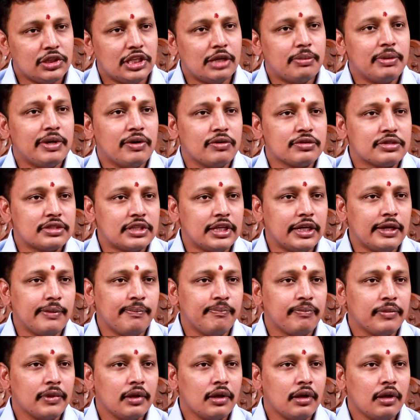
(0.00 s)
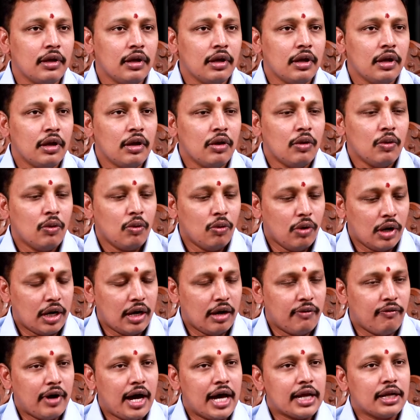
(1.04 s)
యుద్ధమే వస్తే ఒక
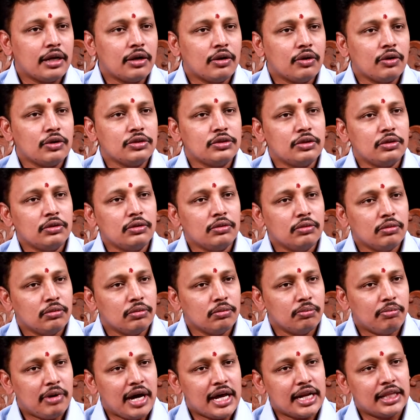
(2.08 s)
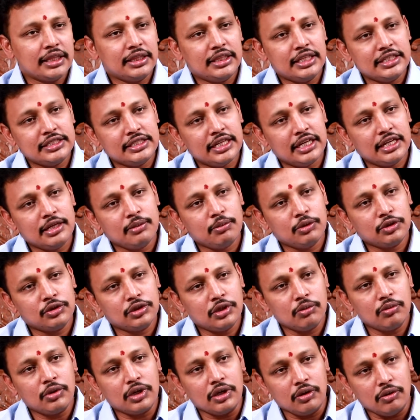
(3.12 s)
వారం రోజులు భారతదేశాన్ని
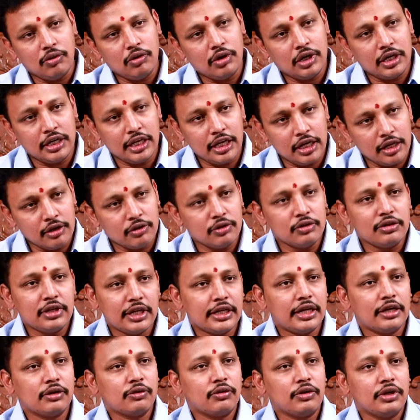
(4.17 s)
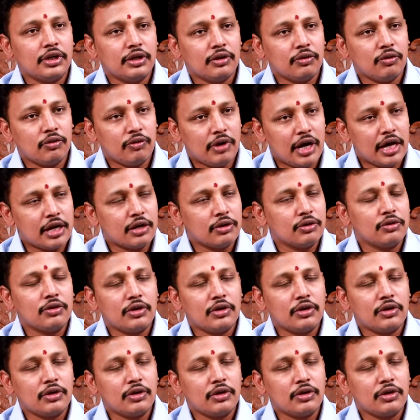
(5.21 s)
మొత్తం కూడా ఒక నెల రోజులైనా అనుకోండి వారం